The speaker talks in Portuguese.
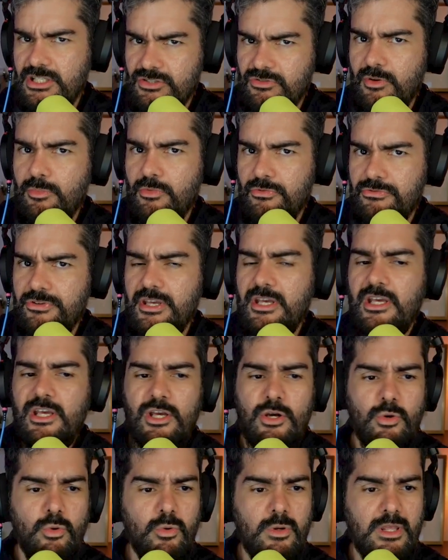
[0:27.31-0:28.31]
Vamos ver
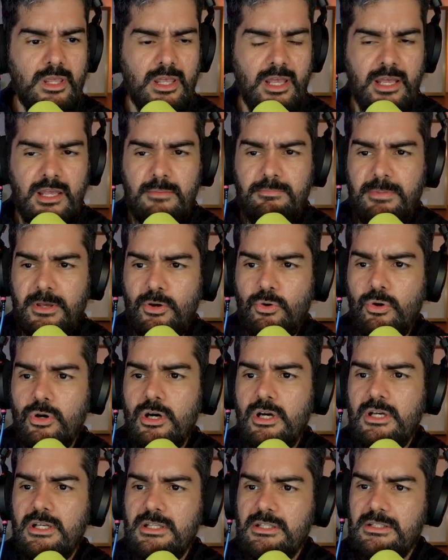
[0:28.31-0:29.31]
o que é que pegou
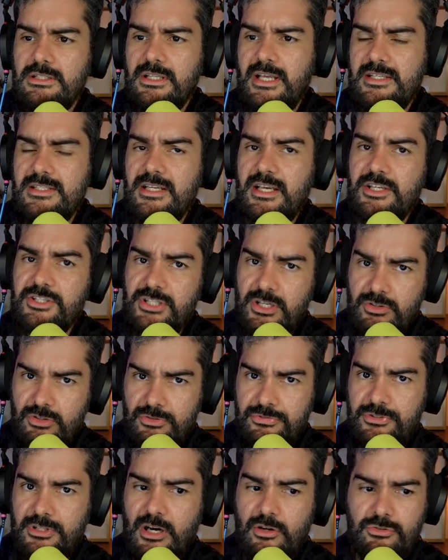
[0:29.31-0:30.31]
nessa questão. E no
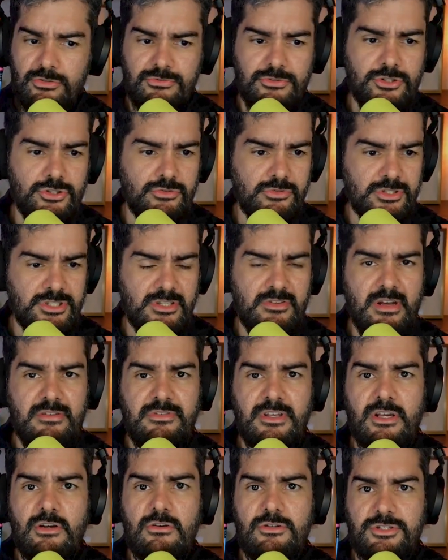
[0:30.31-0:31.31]
final do vídeo você vai ver,
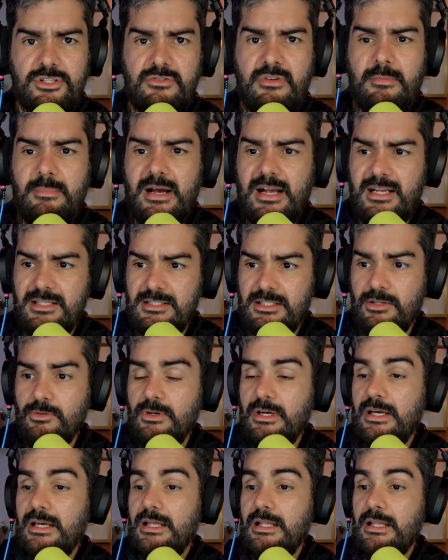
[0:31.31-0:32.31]
inclusive, a marcação
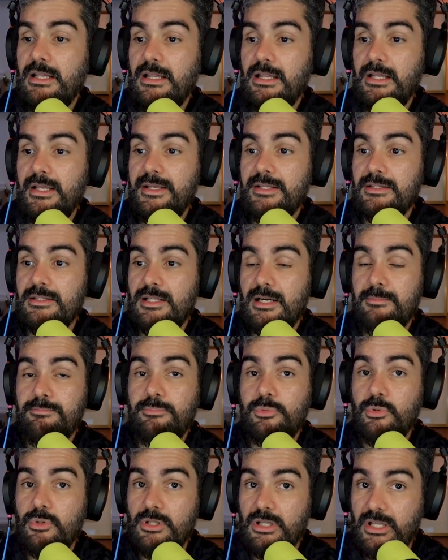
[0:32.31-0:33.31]
letra
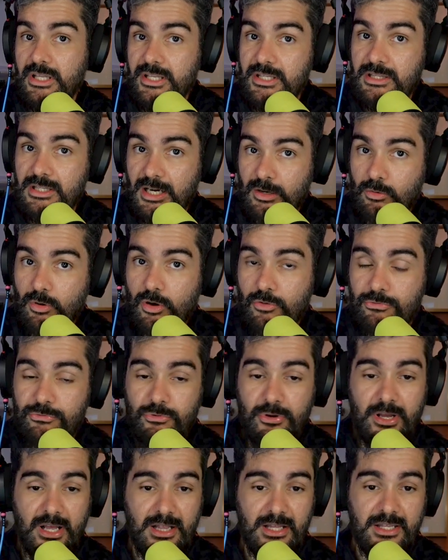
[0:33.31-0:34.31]
por letra. Qual
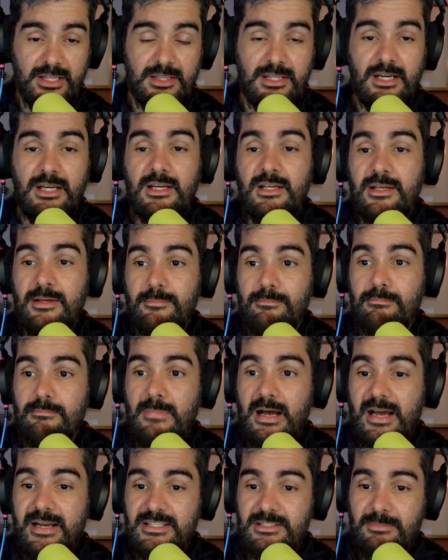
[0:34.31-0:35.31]
foi a letra
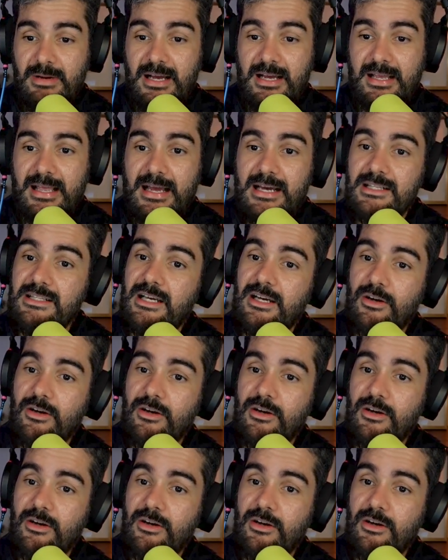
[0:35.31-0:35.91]
mais marcada?